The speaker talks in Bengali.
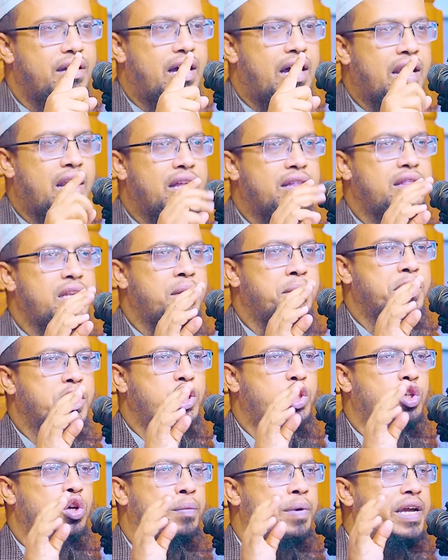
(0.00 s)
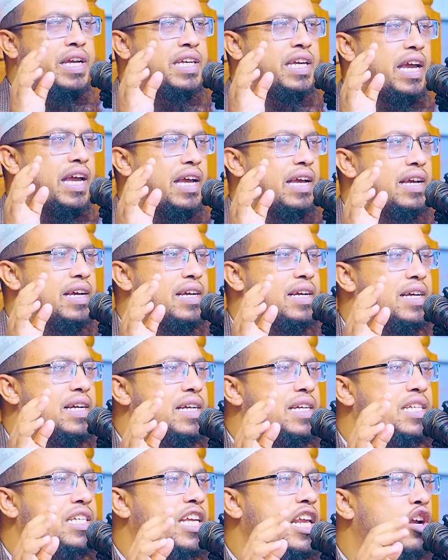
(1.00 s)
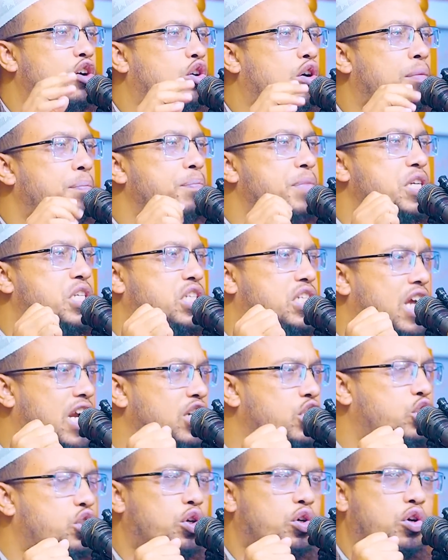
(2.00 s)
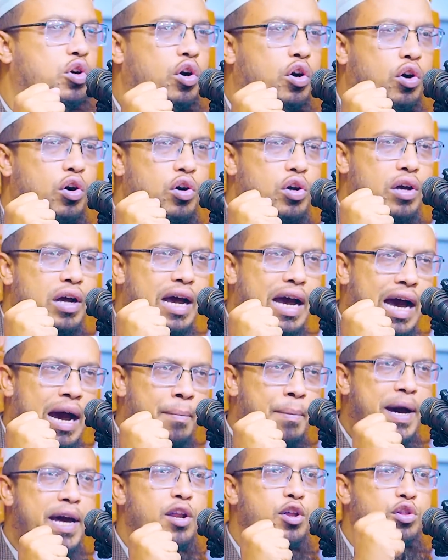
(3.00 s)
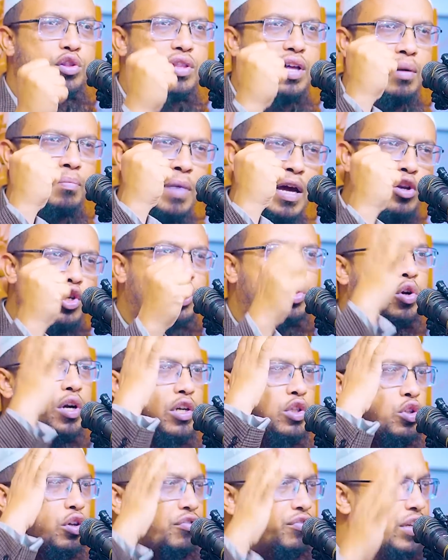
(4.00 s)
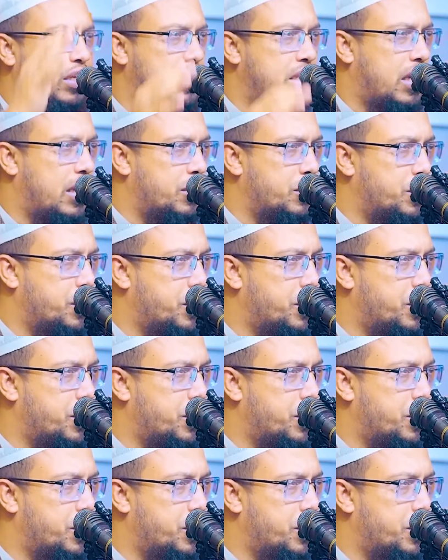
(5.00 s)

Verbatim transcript: আল্লাহ তালা আমাদের সবাইকে সেরকম বিশ্বাসযোগ্য আমানতদার মানুষ হওয়ার তৌফিক দান